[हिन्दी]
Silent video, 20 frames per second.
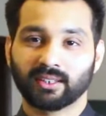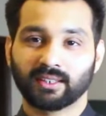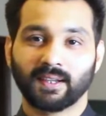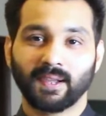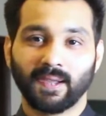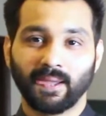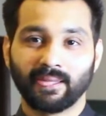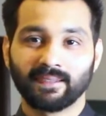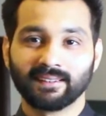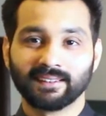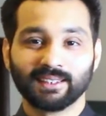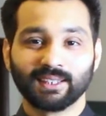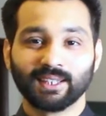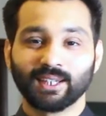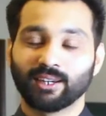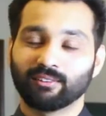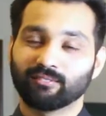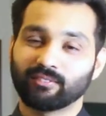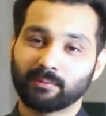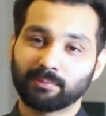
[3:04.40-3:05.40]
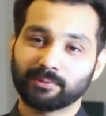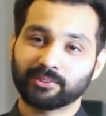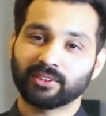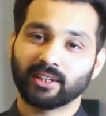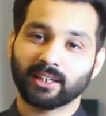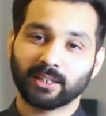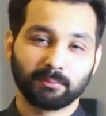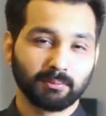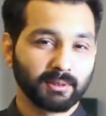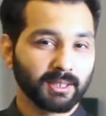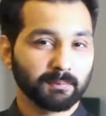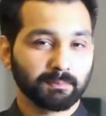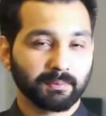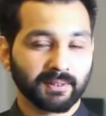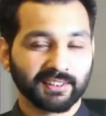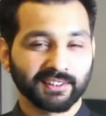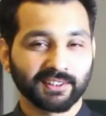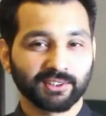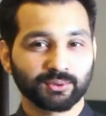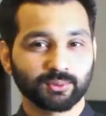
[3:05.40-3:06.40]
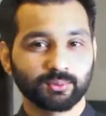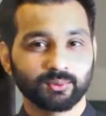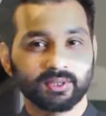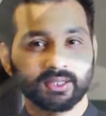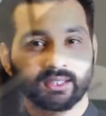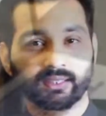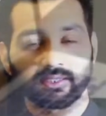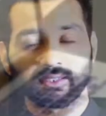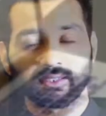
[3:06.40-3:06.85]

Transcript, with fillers: आ गया वापस आके मैंने पढ़ना शुरू कर